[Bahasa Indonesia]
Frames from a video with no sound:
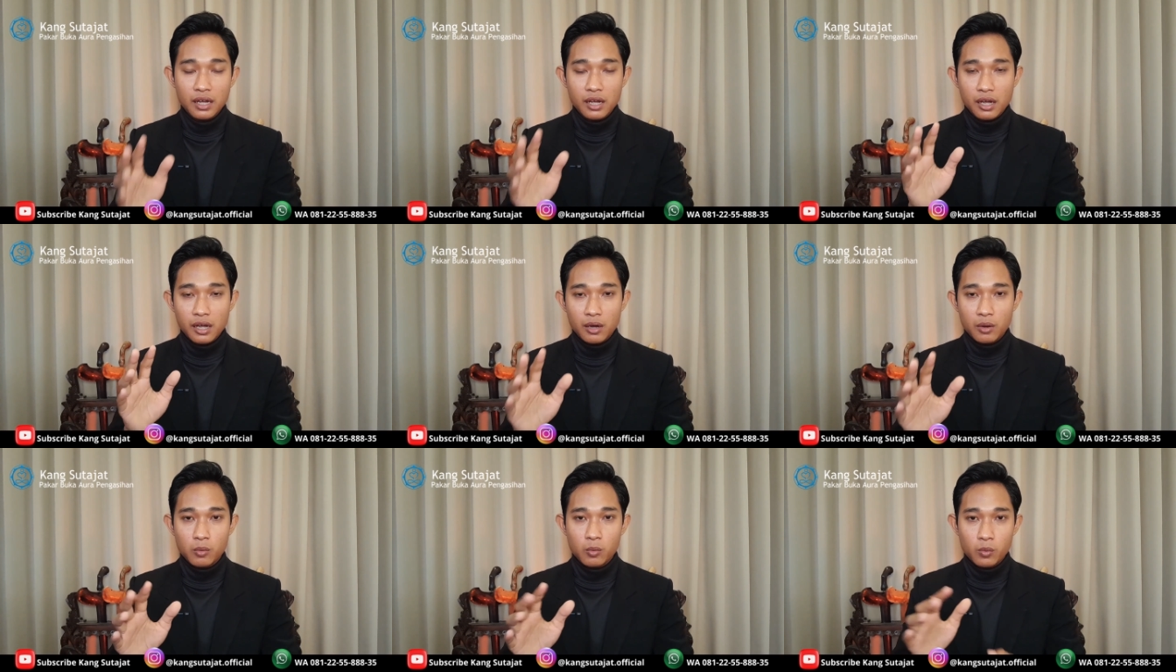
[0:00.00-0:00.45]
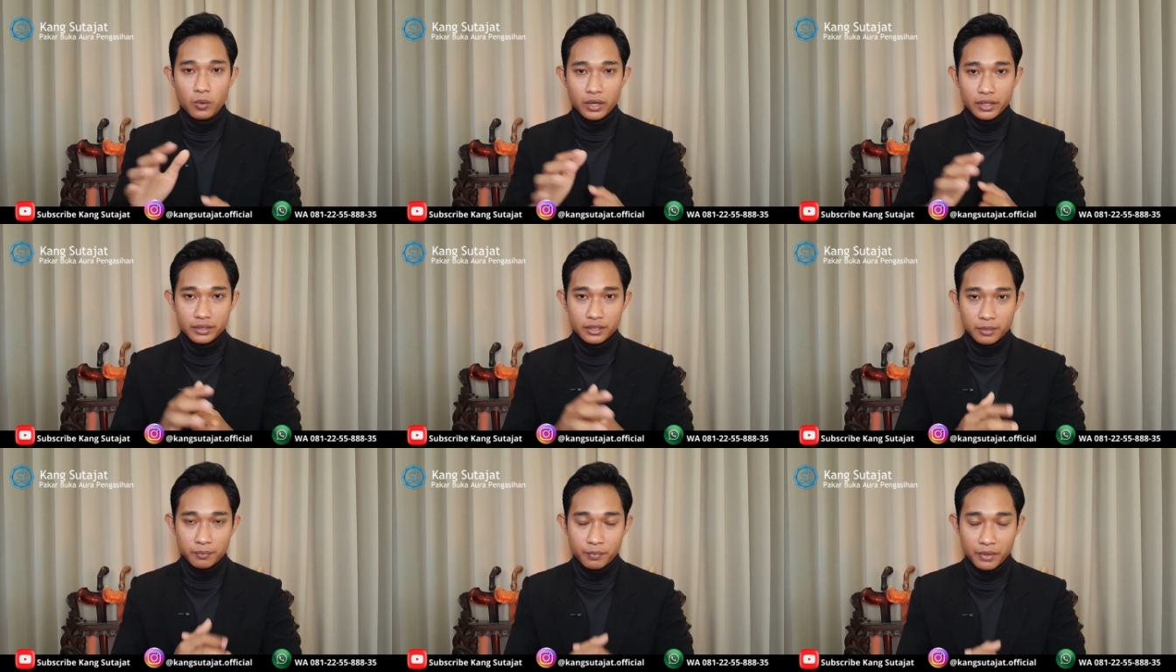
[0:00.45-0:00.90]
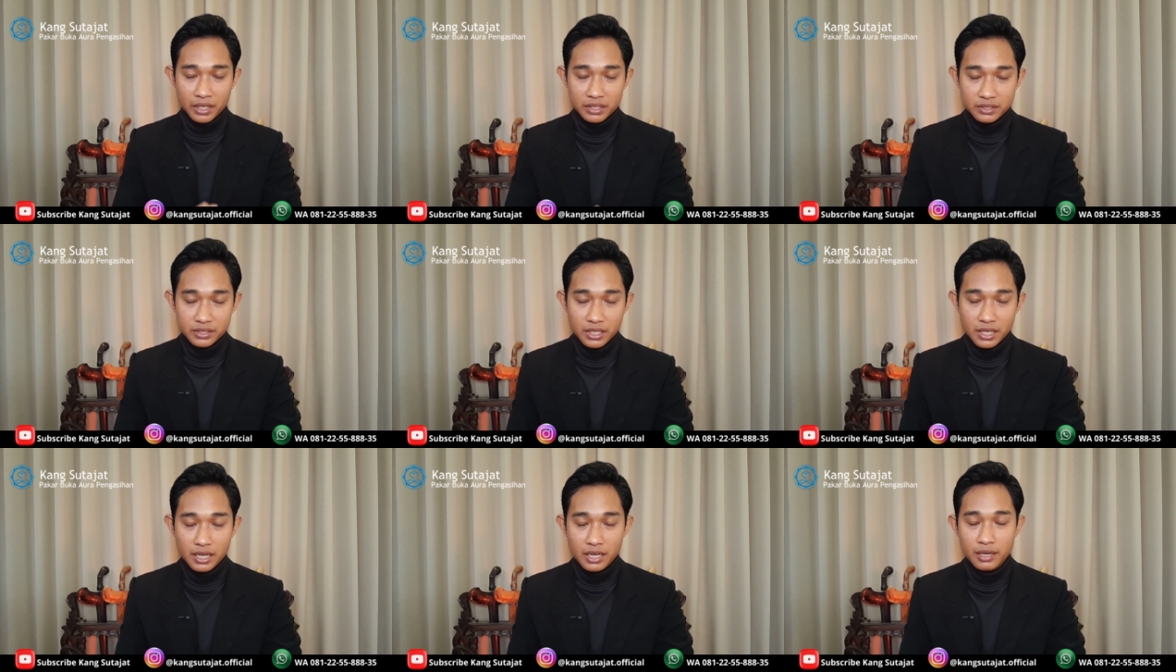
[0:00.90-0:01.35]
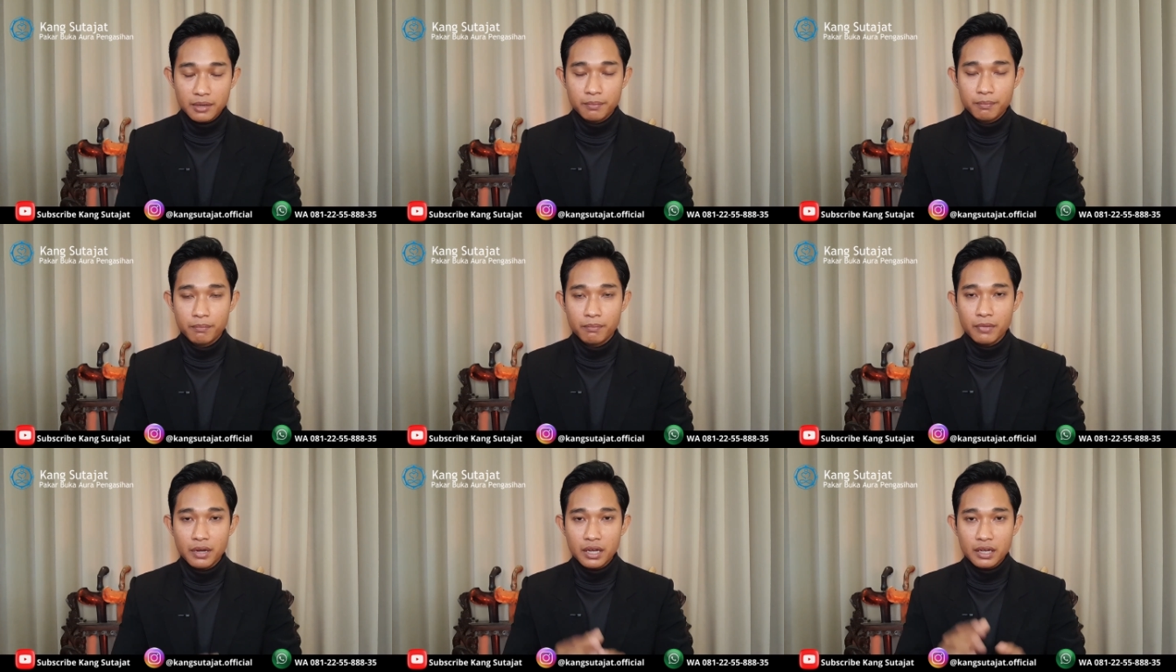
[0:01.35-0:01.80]
aura terpancar,
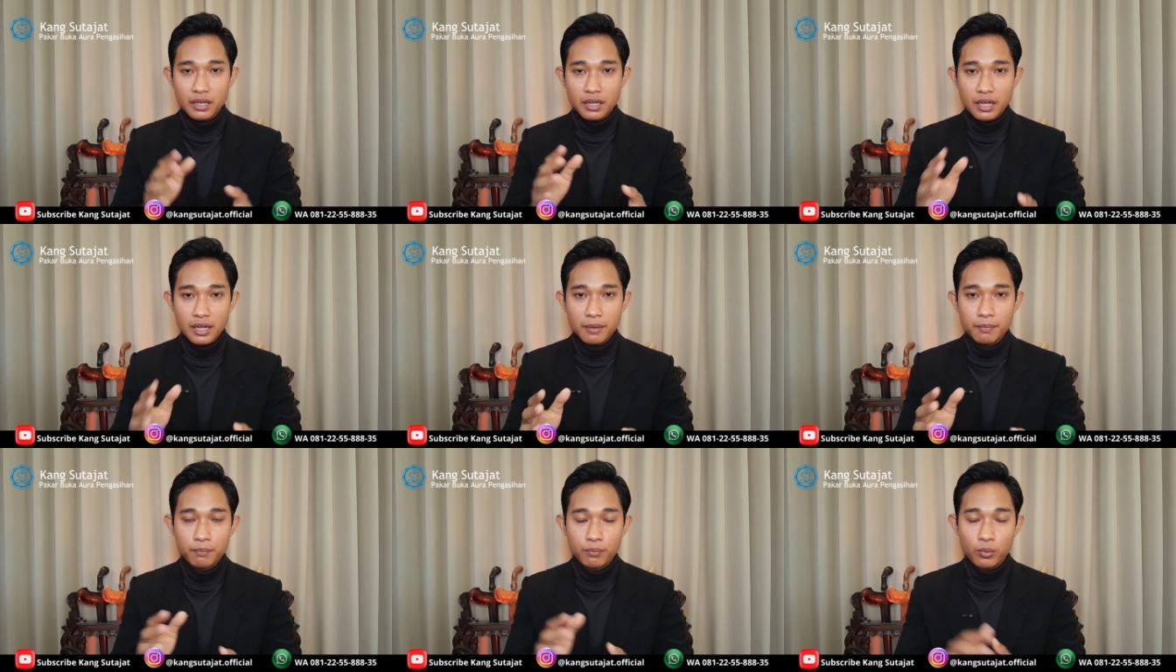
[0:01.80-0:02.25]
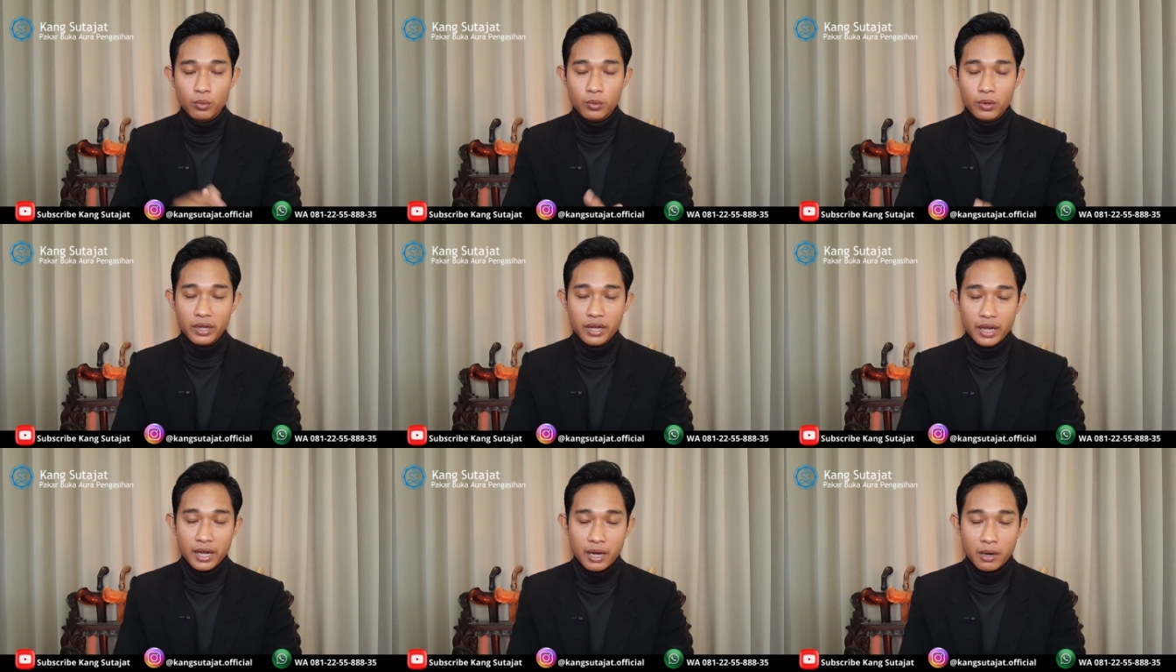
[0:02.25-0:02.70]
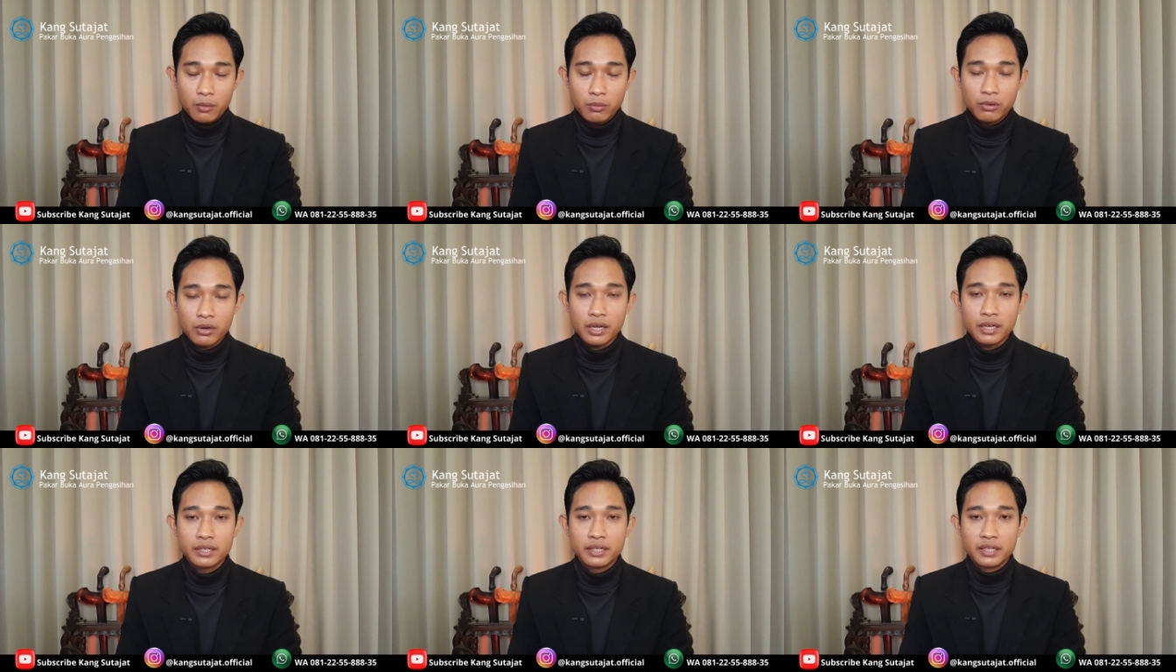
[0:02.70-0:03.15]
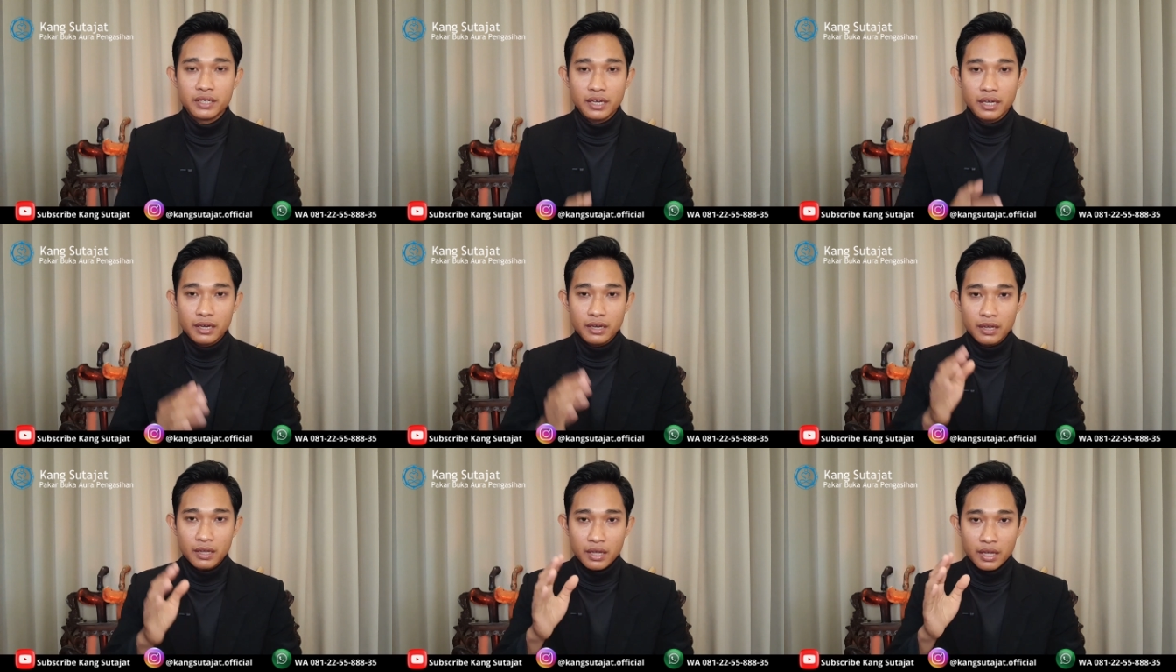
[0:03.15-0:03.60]
maka buka aura
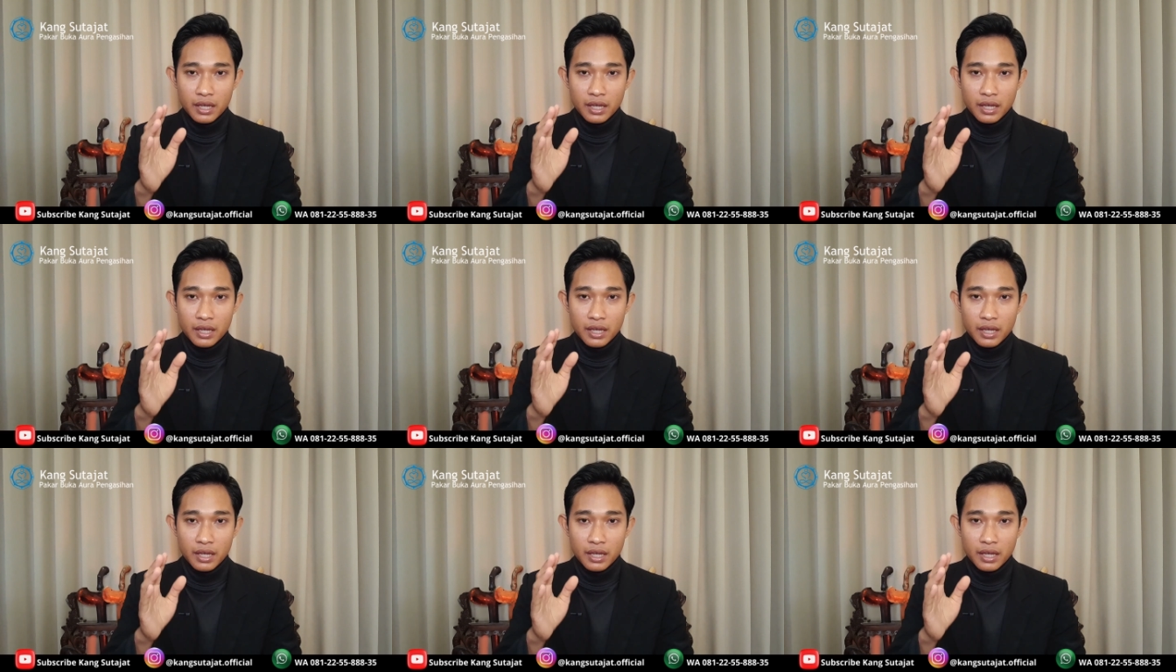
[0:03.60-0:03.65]
dengan